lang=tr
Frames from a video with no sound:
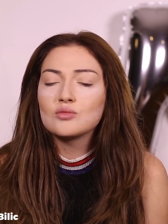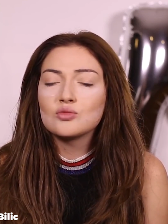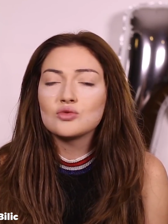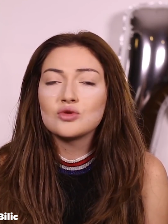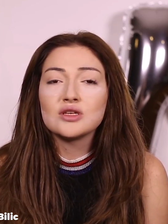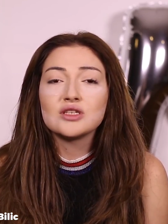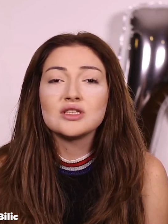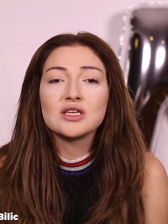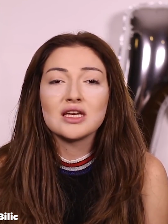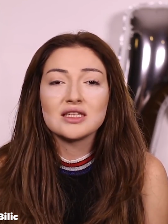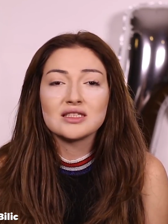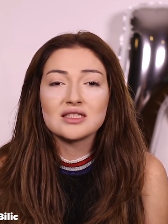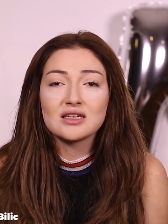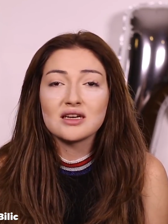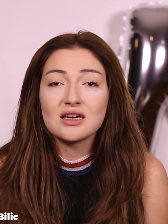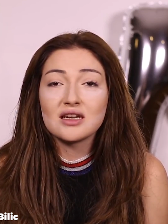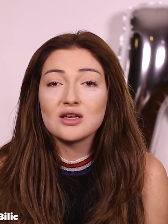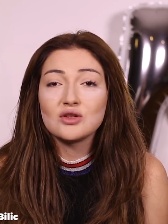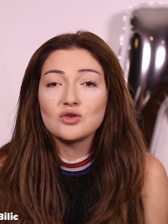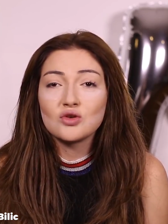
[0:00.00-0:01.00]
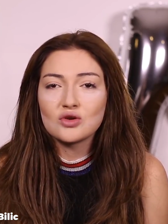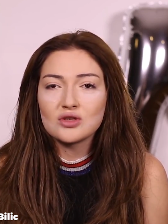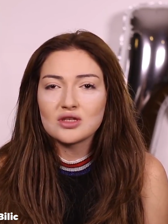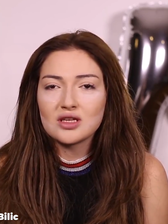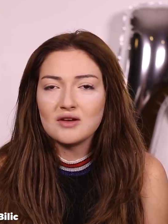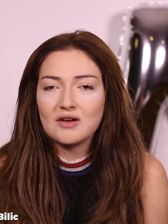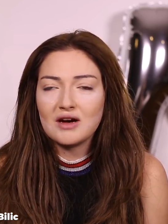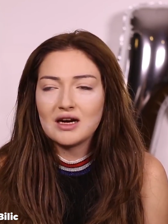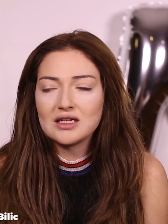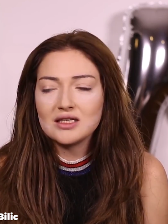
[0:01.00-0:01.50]
Bu da şey sigarayı çok
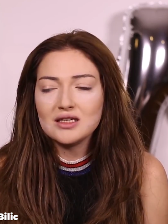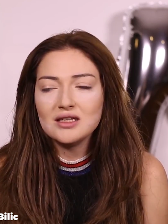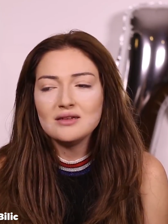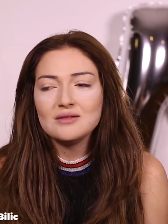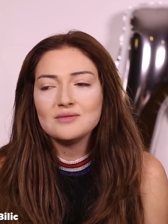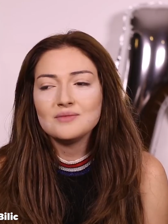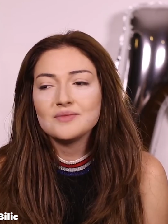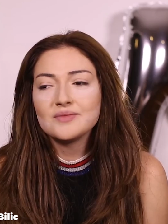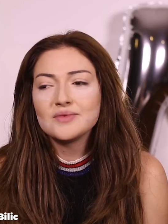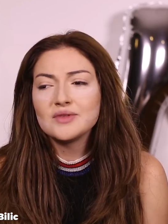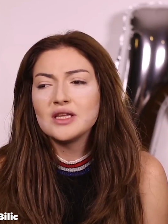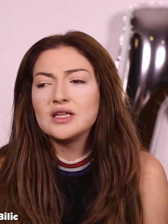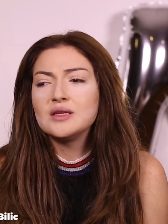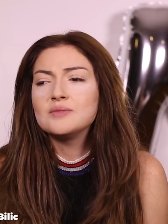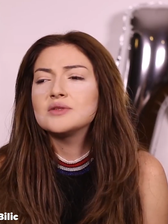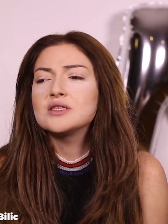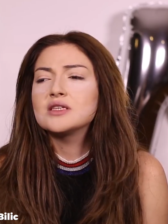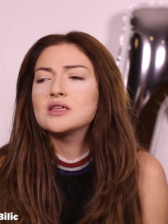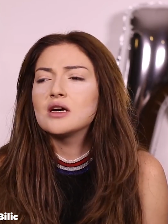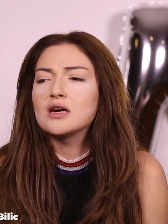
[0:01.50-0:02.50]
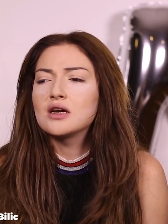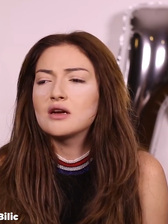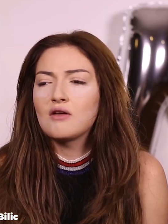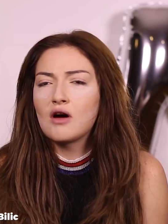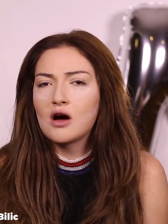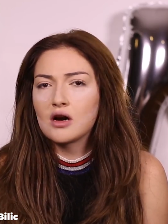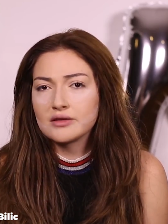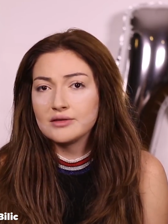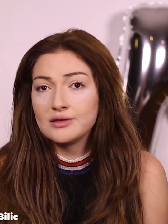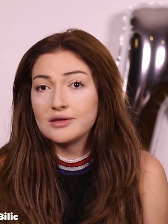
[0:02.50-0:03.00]
severdi. Dedim sigara
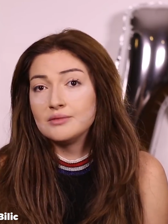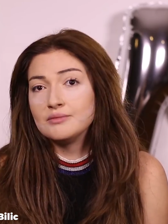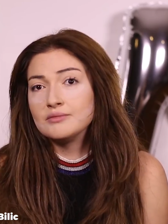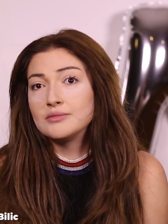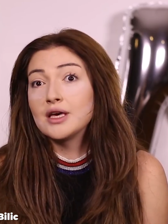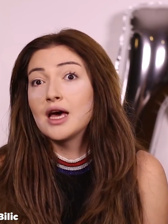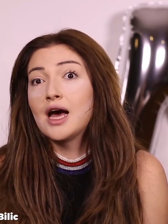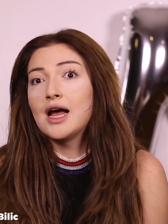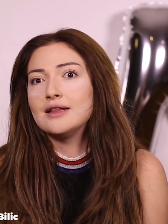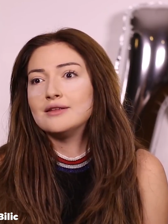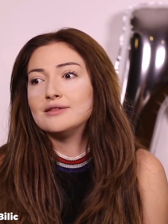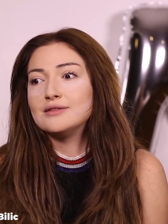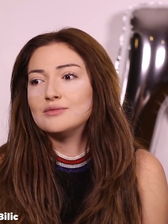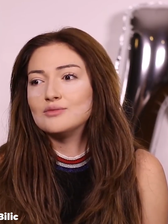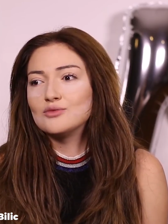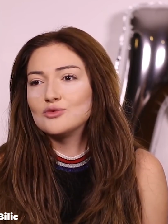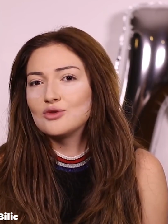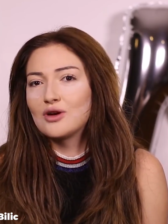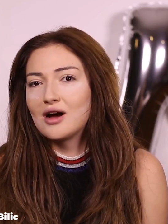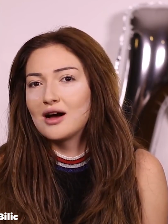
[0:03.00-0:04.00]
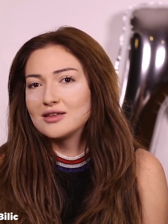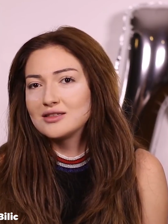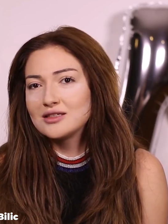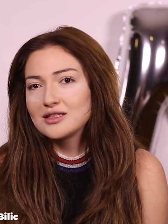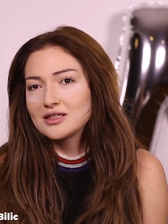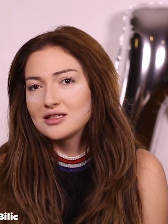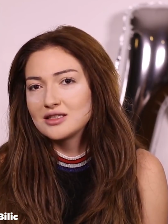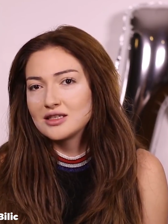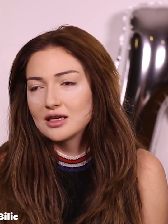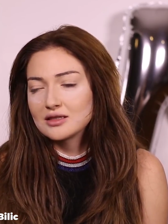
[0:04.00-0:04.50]
var dedim gel dedim durağa
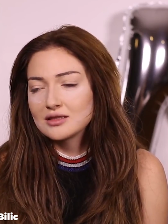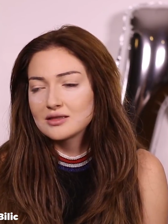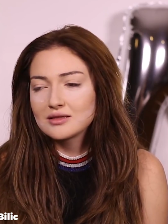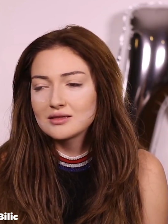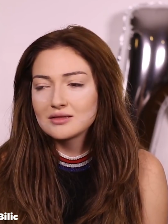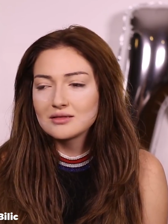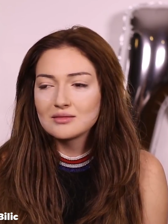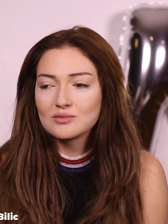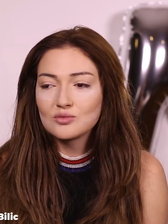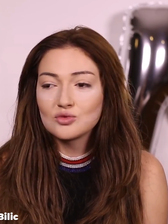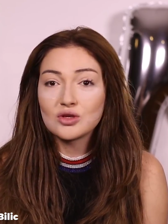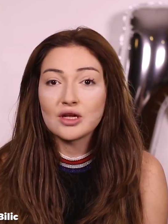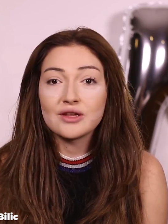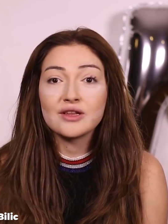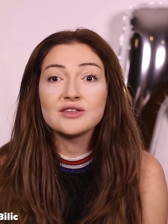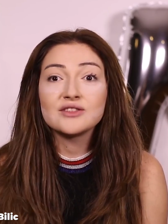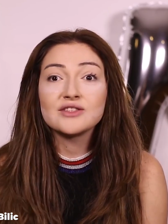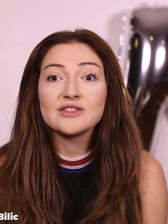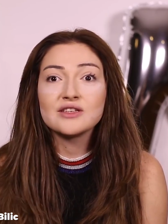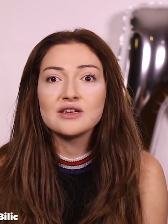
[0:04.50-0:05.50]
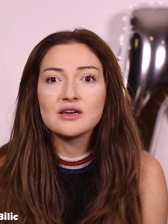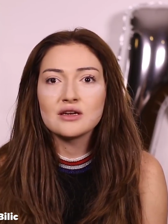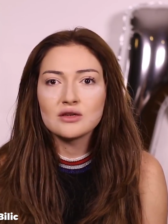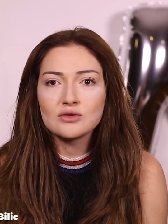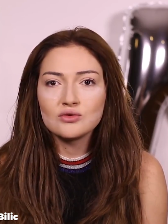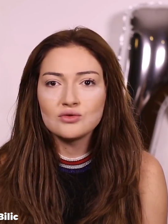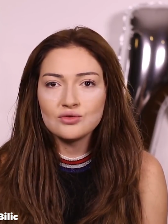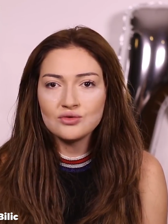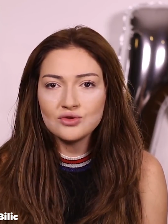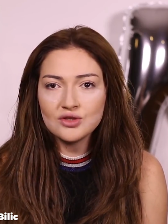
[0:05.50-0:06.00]
çıkacağız. Bu zaten
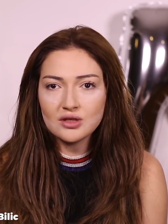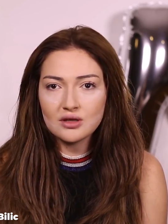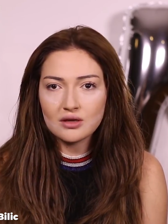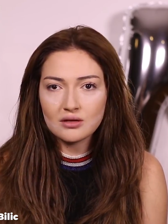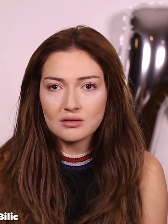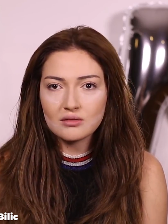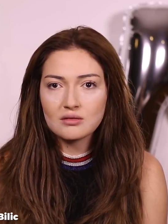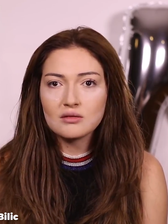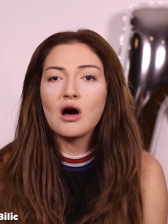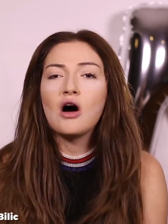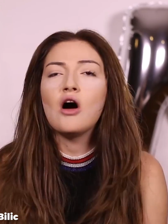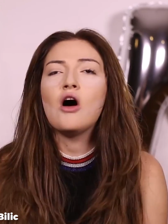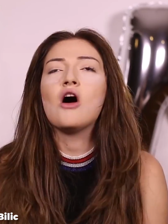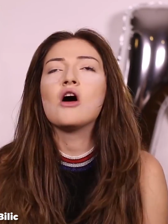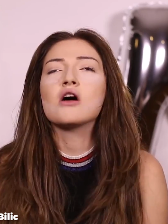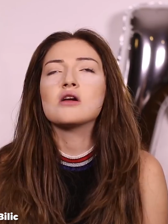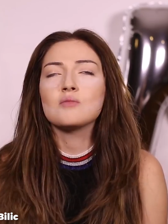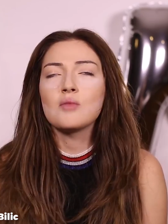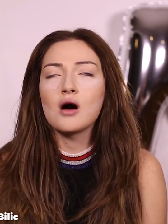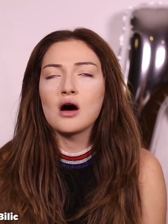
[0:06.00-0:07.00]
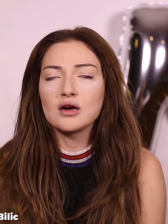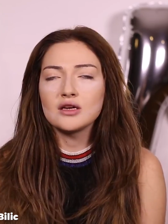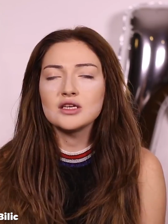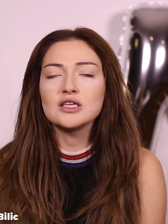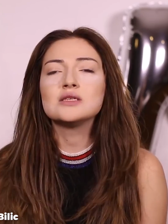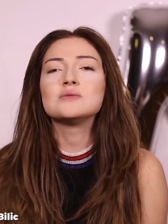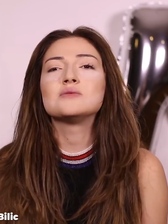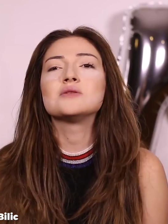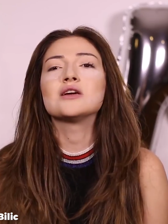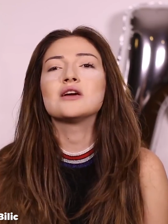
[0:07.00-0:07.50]
sigara duyunca ağır mağır
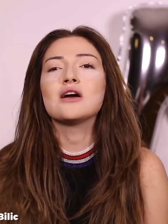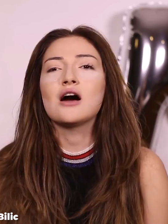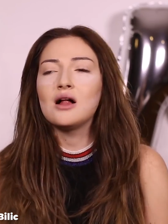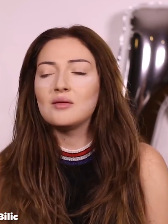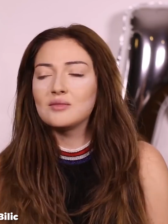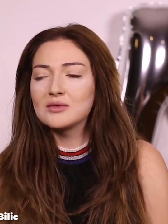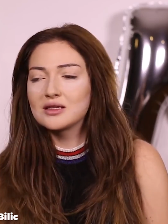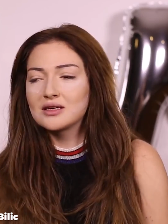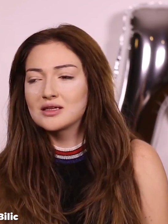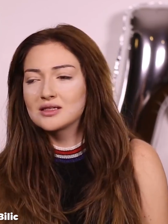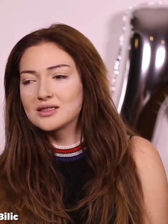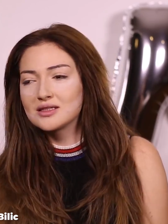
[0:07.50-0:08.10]
hiçbir şey kalmadı